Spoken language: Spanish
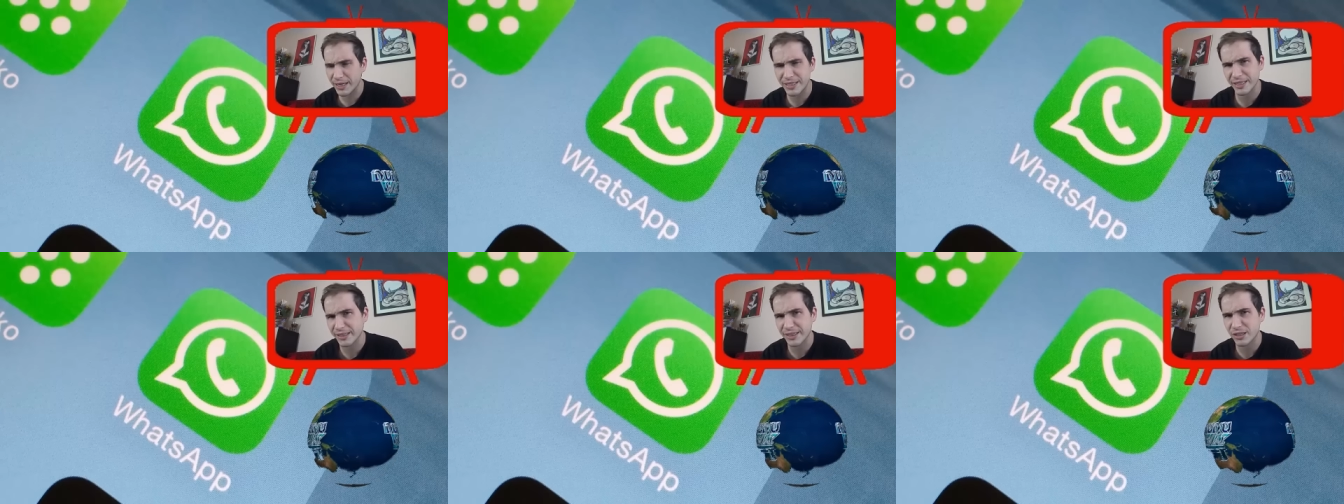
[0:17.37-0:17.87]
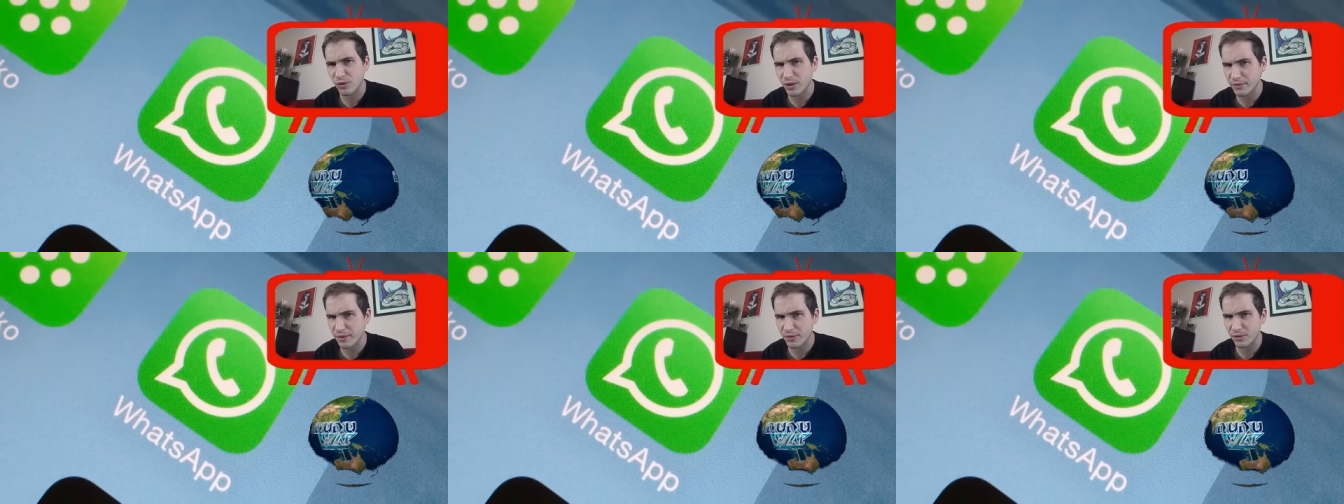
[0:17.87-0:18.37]
la siguiente
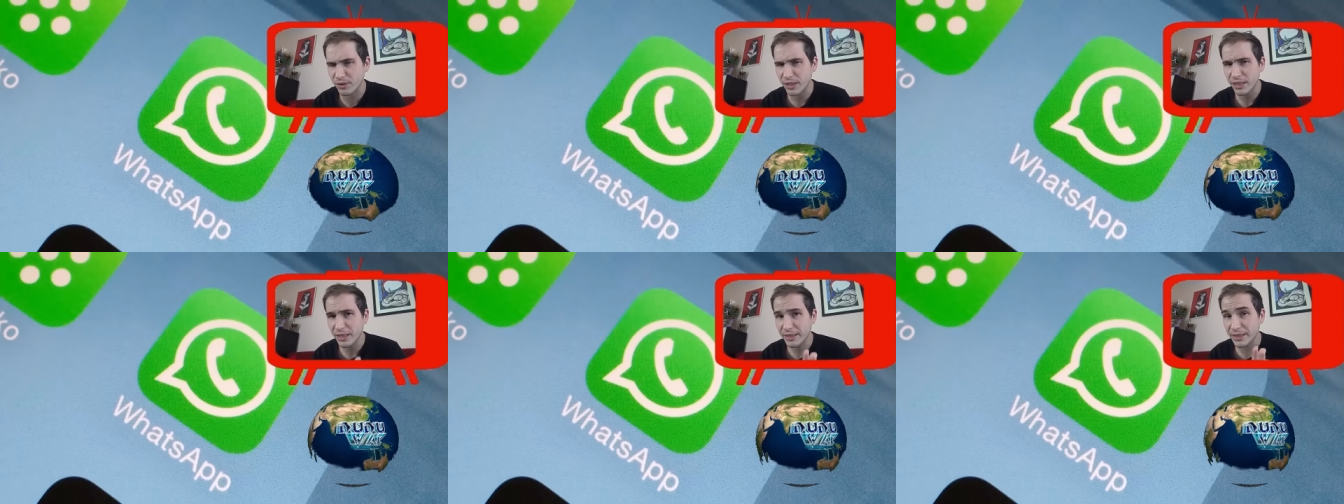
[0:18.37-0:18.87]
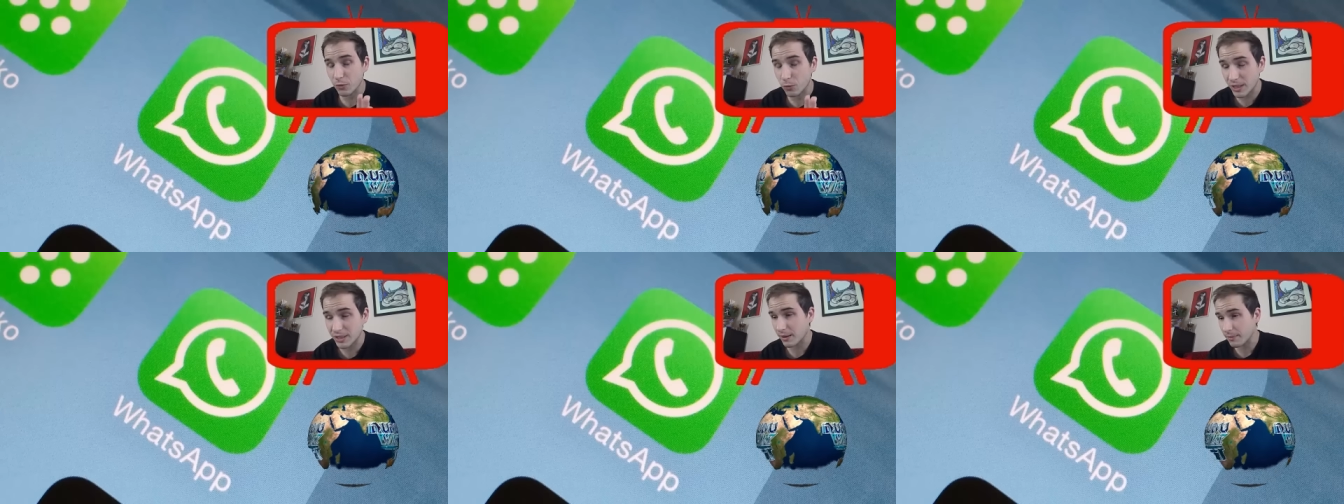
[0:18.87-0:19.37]
actualización de
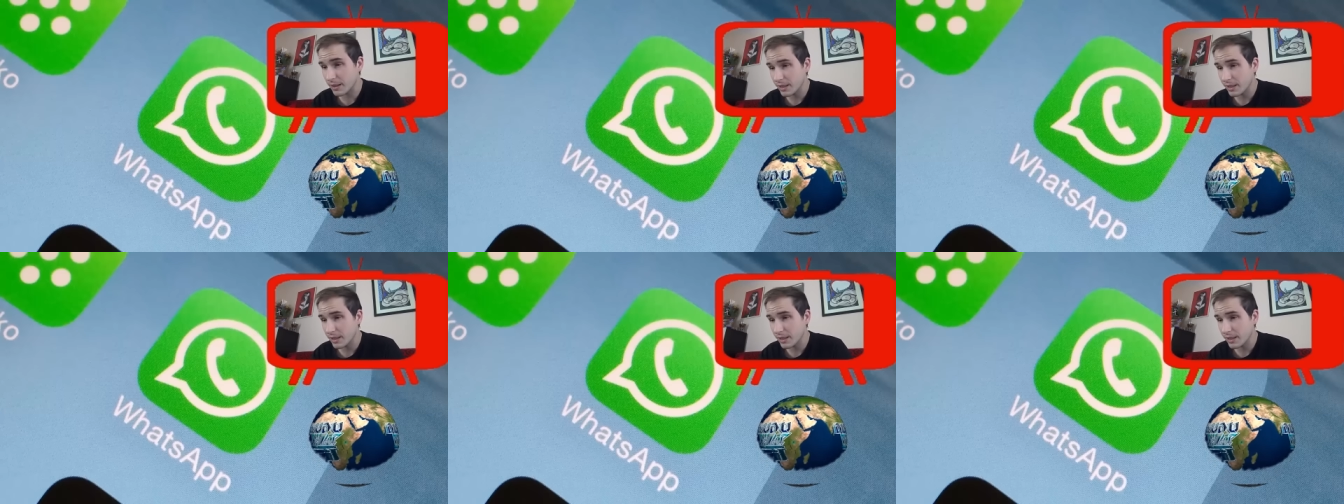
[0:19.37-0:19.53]
WhatsApp.